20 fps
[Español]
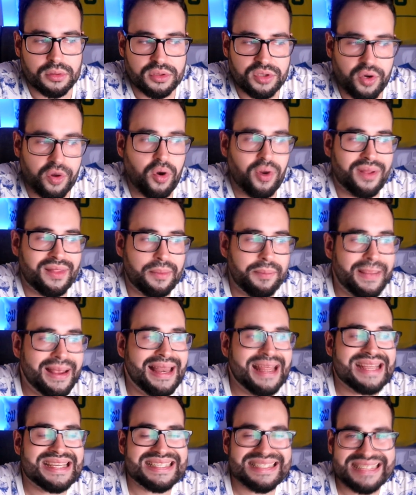Yo creo que
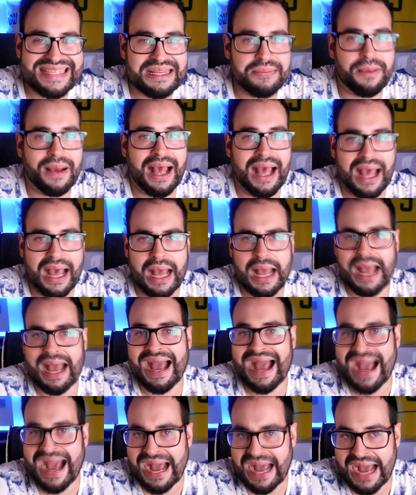Dembélé sí va
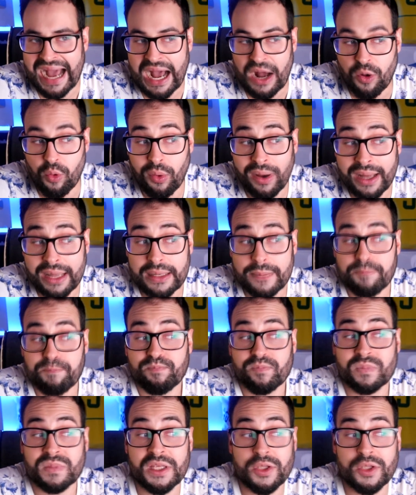a jugar